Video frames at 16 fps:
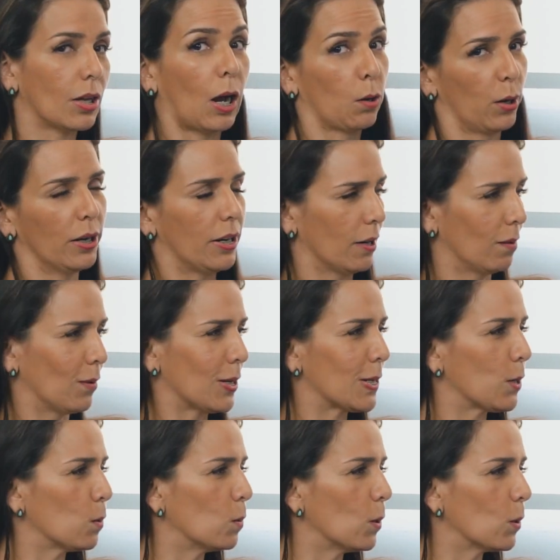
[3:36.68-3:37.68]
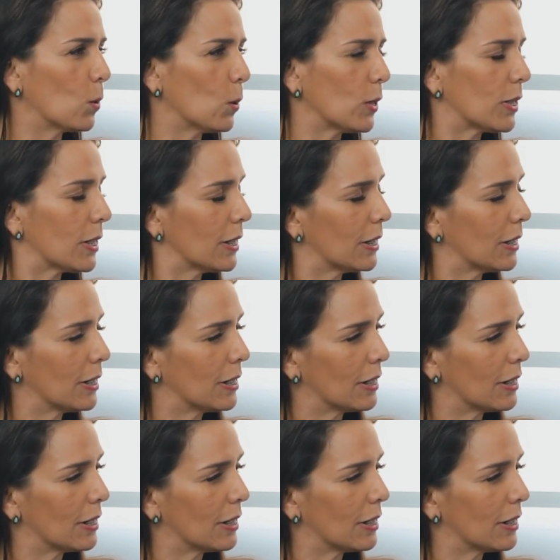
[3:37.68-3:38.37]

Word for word: Alguém tem que fazer Alguém tem coisa. que acudir.